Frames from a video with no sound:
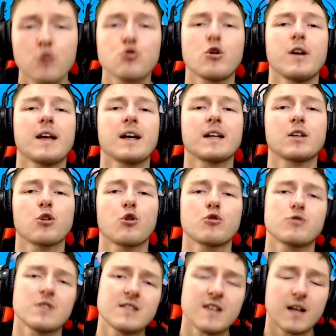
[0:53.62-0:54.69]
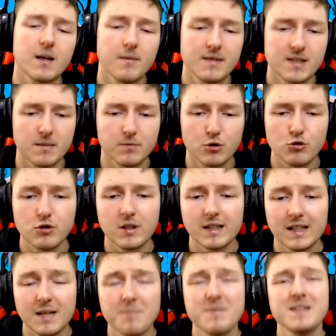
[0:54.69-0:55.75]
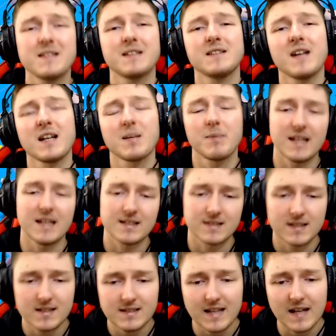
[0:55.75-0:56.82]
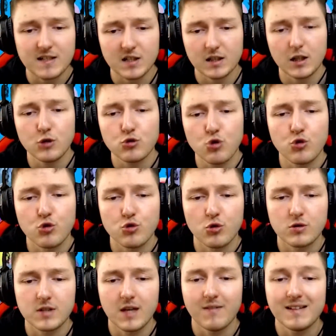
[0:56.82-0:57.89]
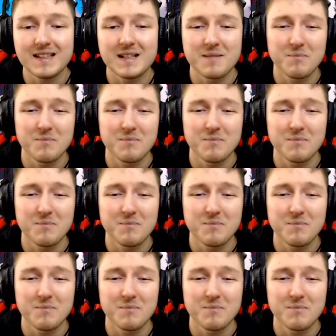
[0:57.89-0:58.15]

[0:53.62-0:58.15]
şu an ekranda gördüğünüz Instagram hesapları üzerinden de bizleri takip ederseniz gerçekten çok çok sevinirim.